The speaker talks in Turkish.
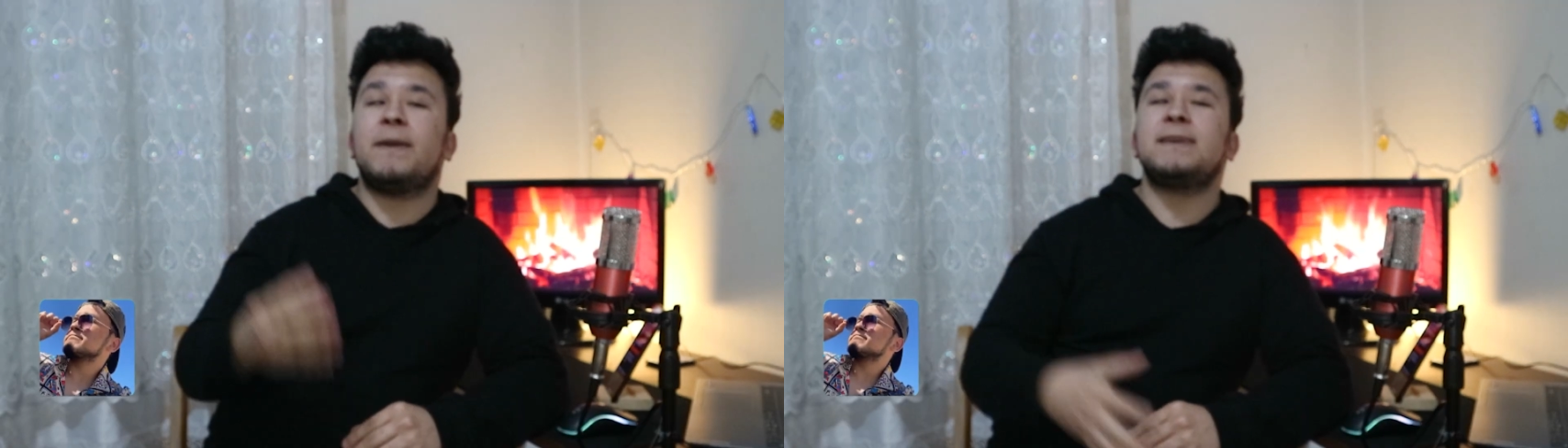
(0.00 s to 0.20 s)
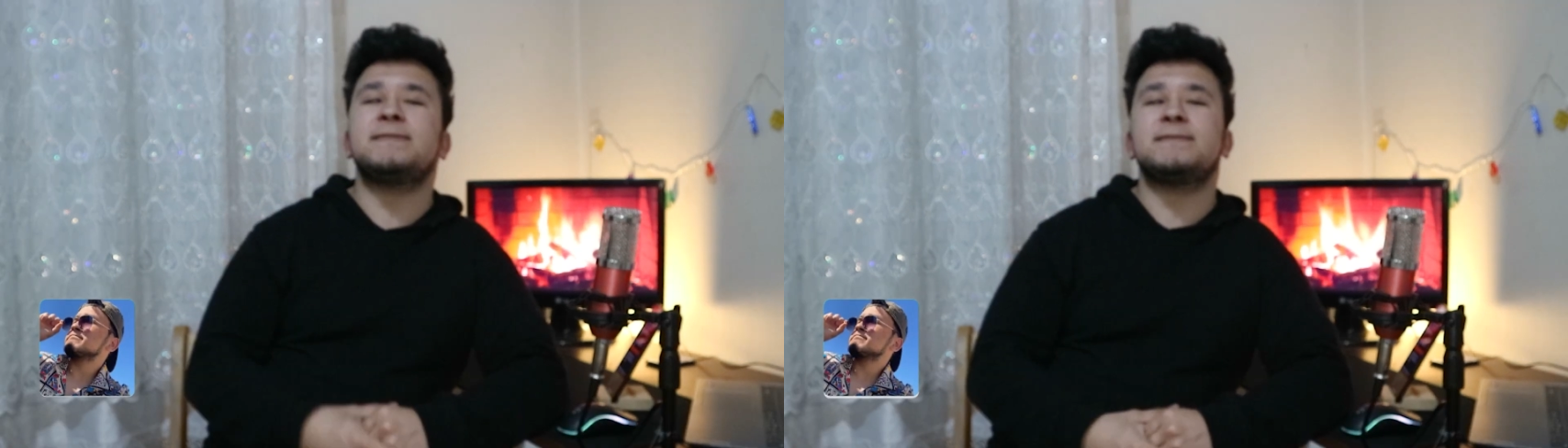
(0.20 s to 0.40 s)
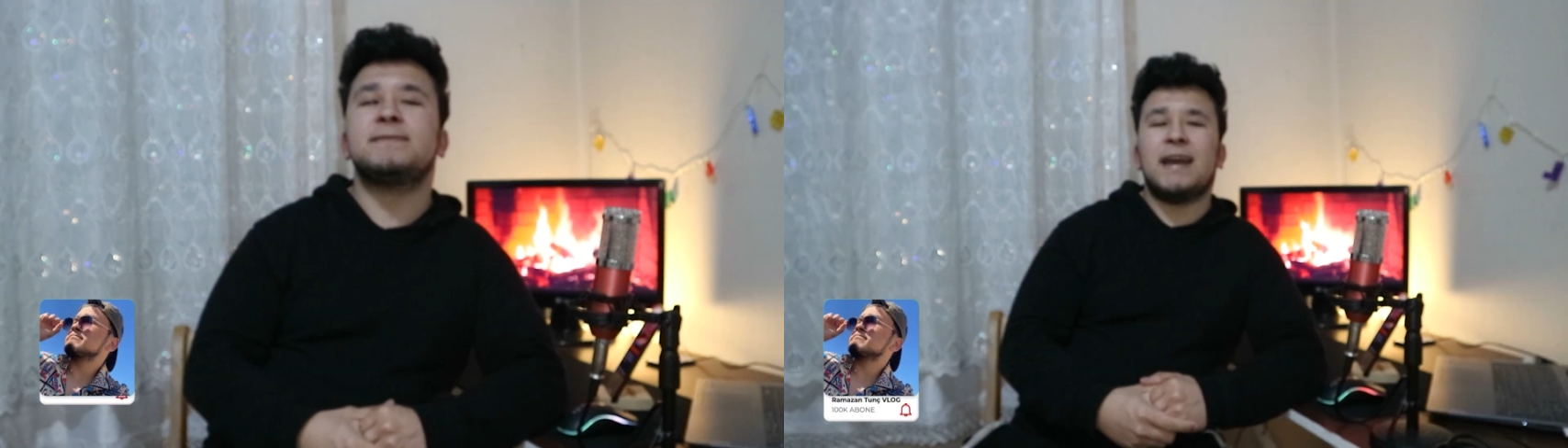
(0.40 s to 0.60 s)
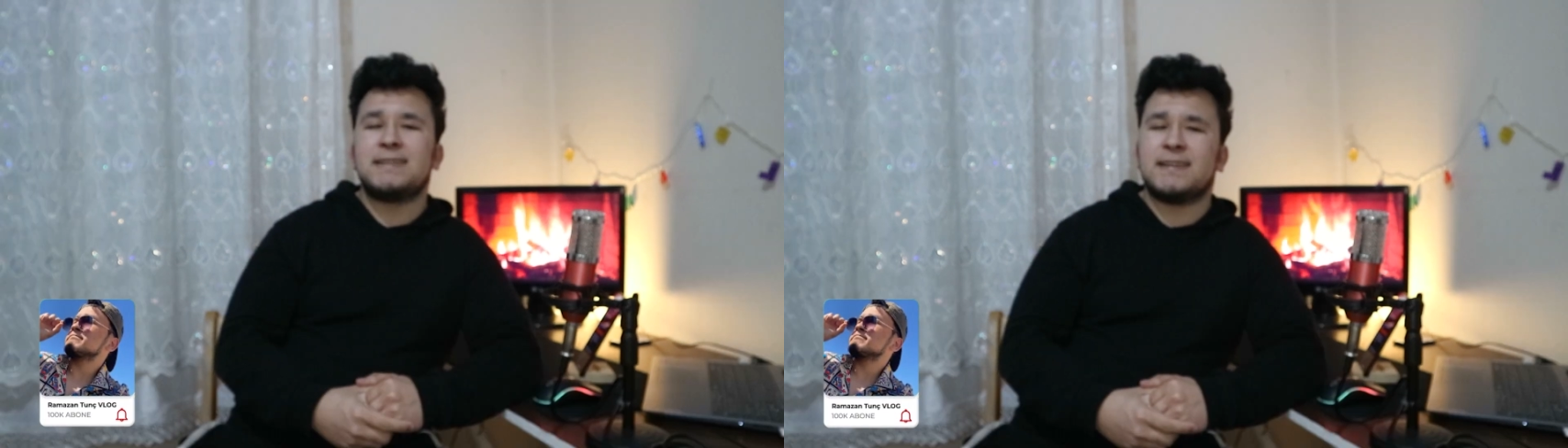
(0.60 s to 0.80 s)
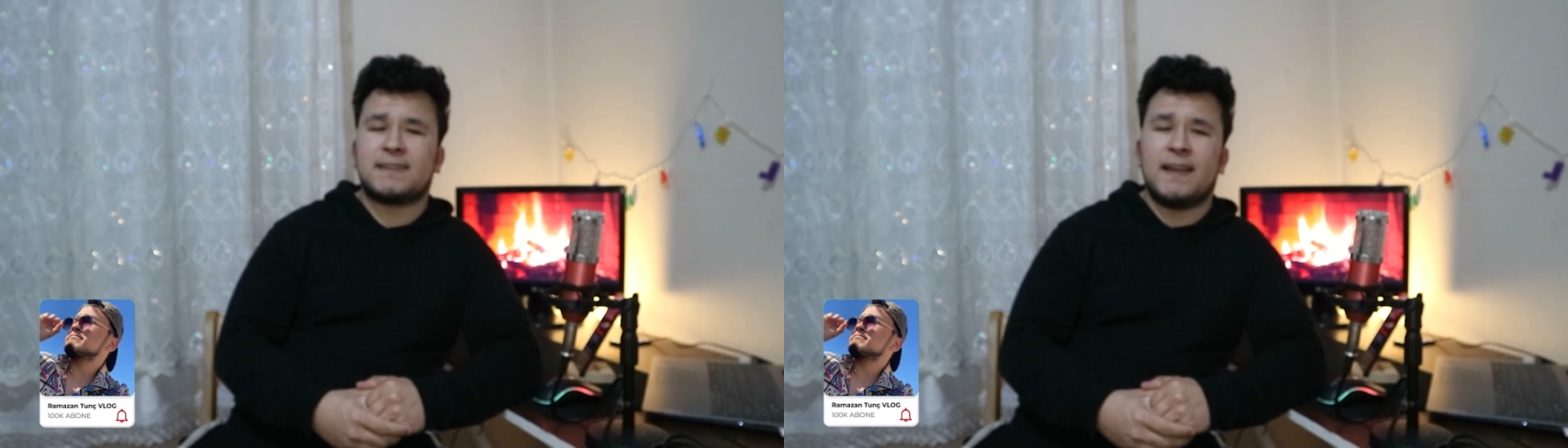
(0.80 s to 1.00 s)
Max
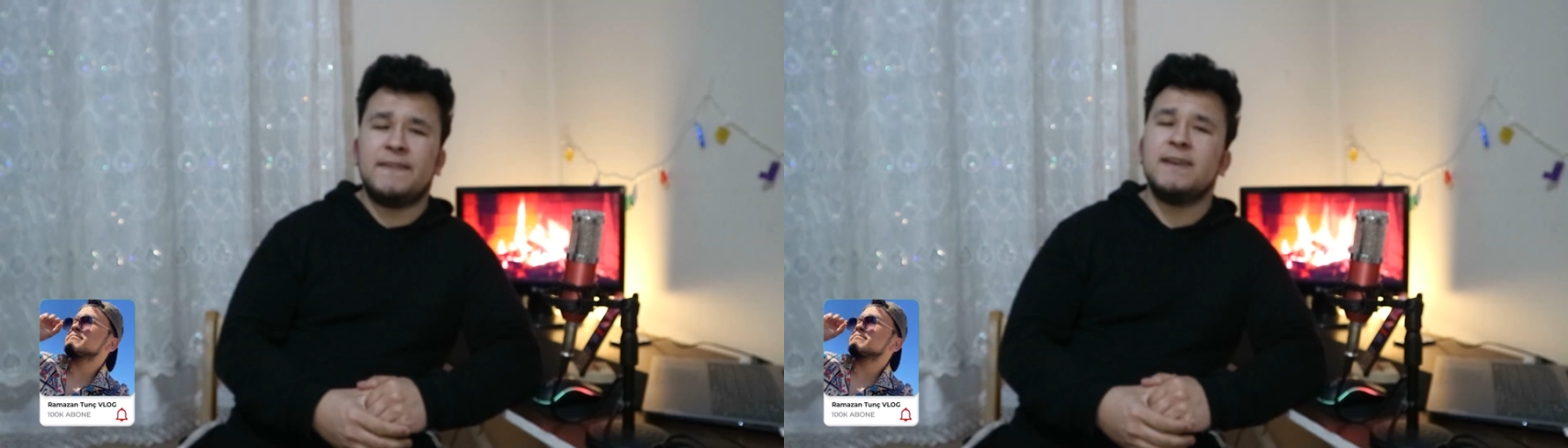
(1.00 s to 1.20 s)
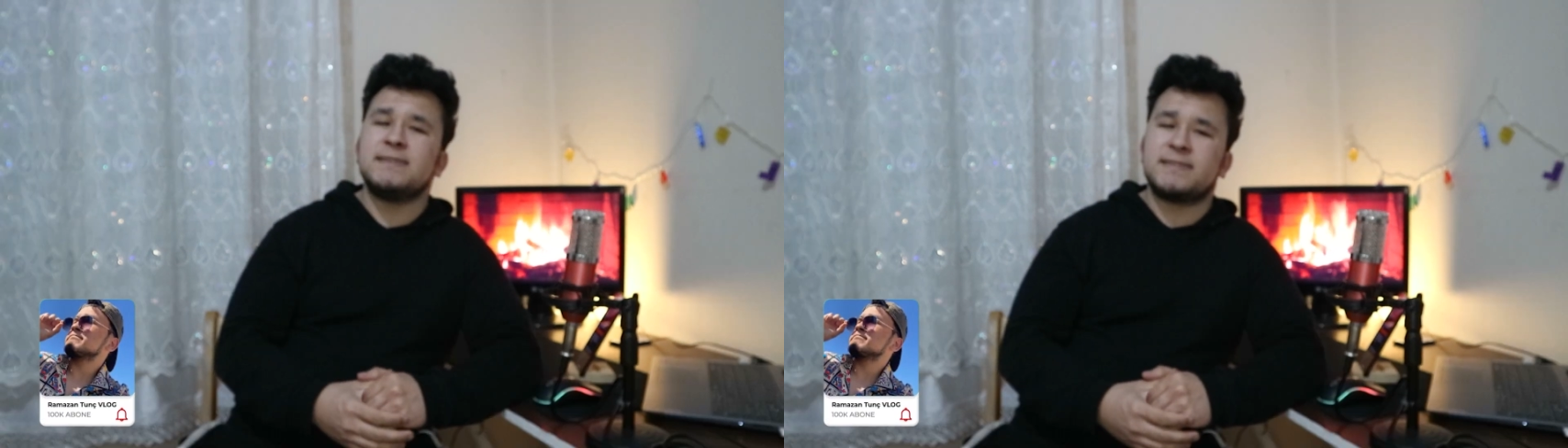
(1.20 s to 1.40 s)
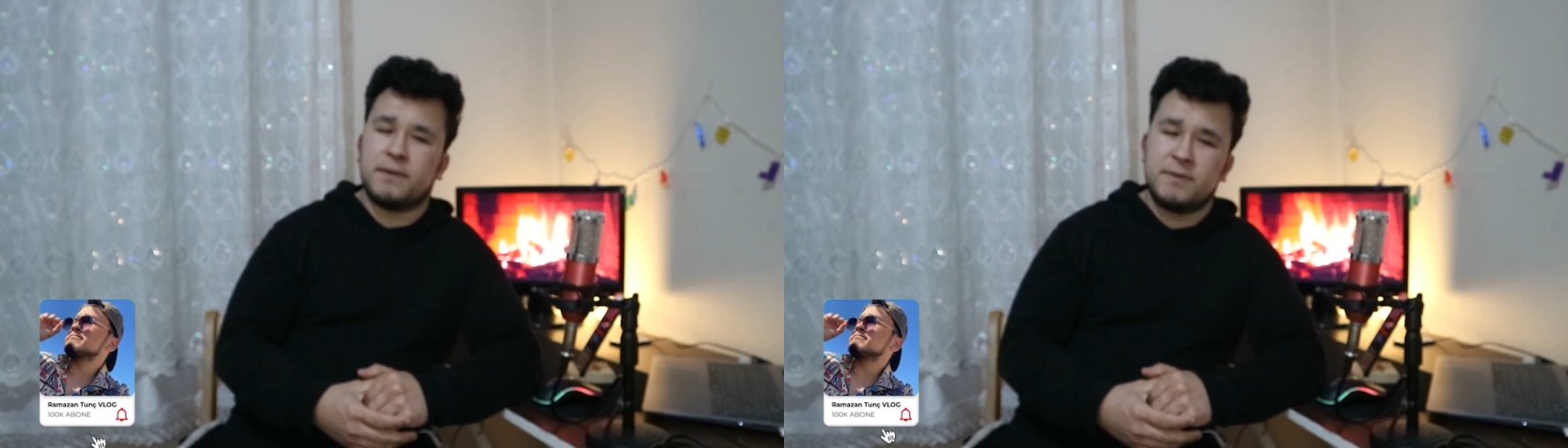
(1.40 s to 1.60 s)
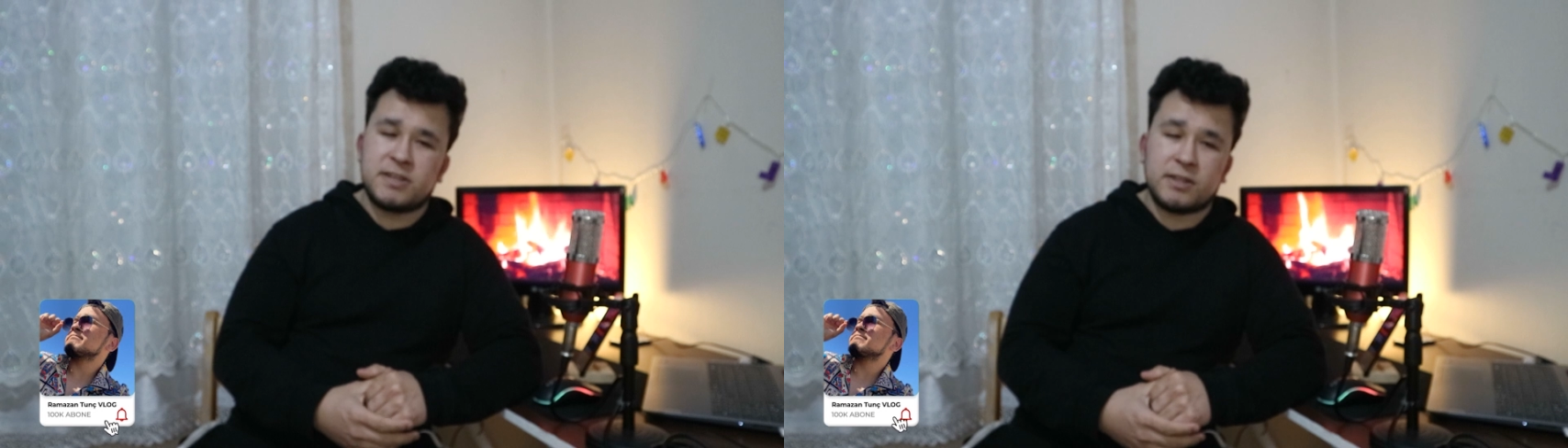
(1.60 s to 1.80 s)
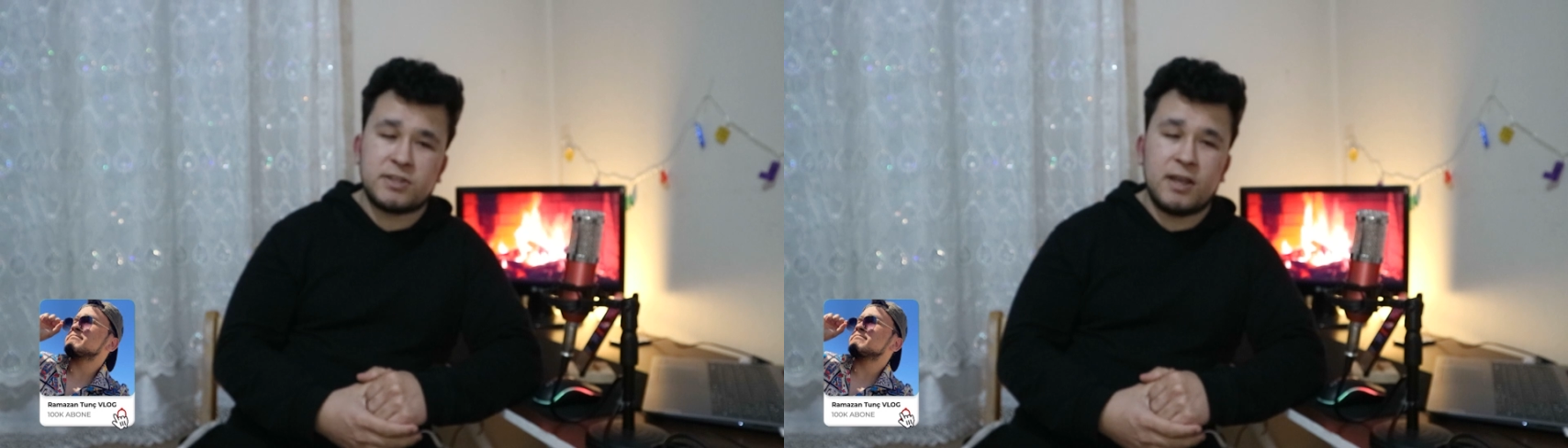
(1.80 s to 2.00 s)
gerçekten de stabil
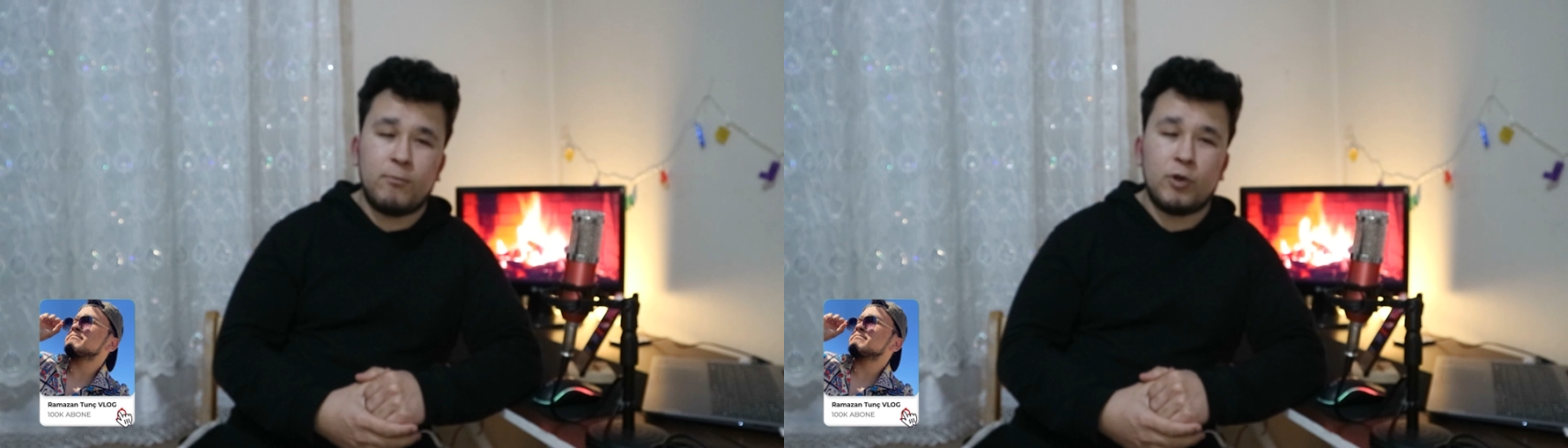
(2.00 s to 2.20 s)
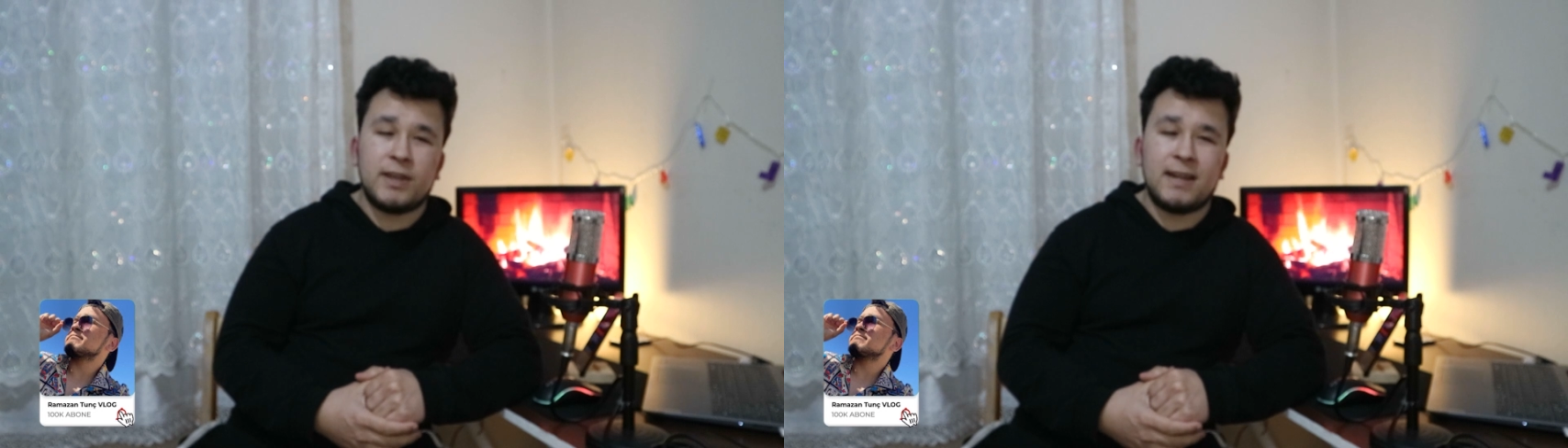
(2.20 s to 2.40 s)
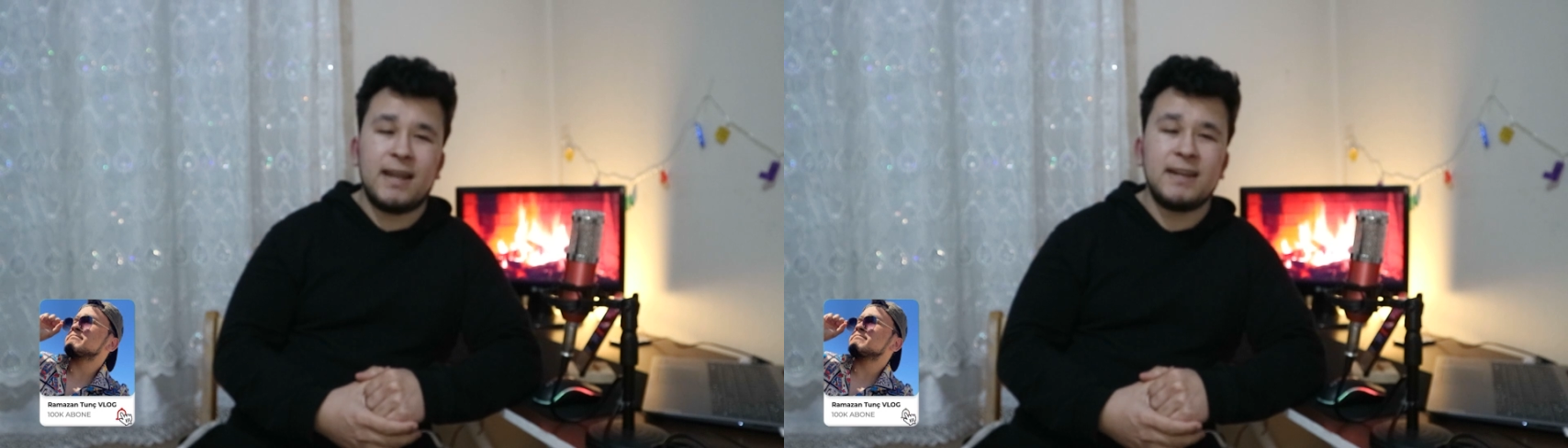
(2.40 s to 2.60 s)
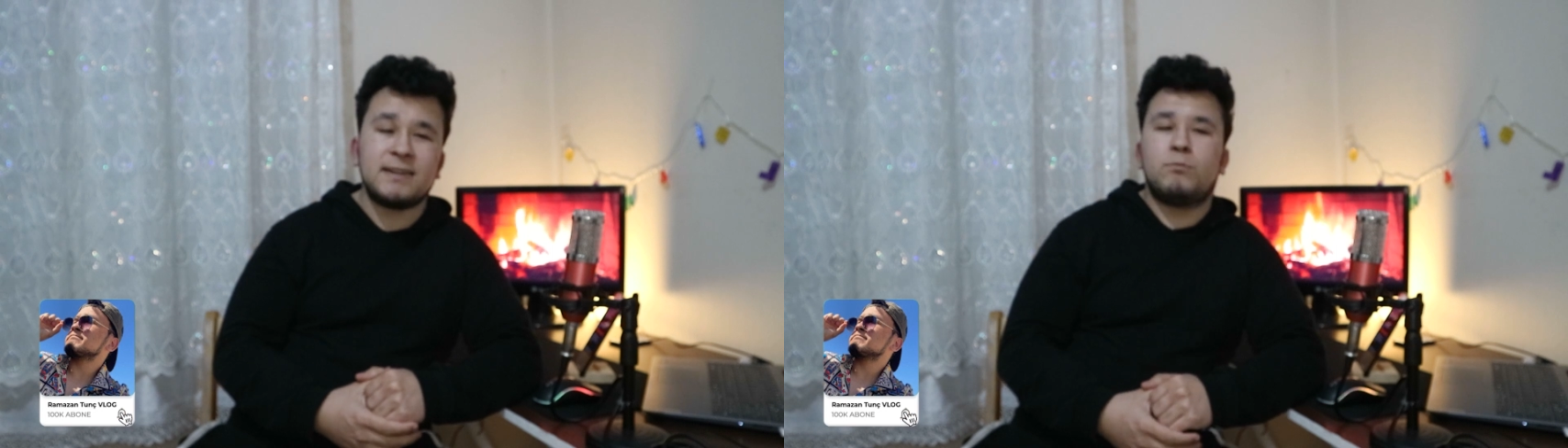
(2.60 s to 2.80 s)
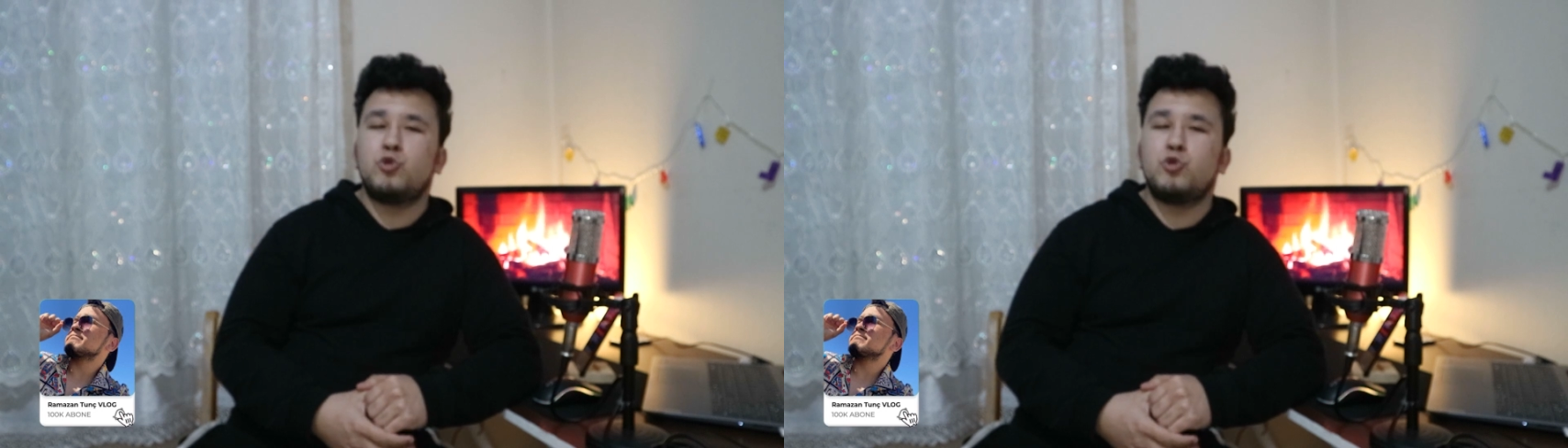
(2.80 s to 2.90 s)
çalışan modeller.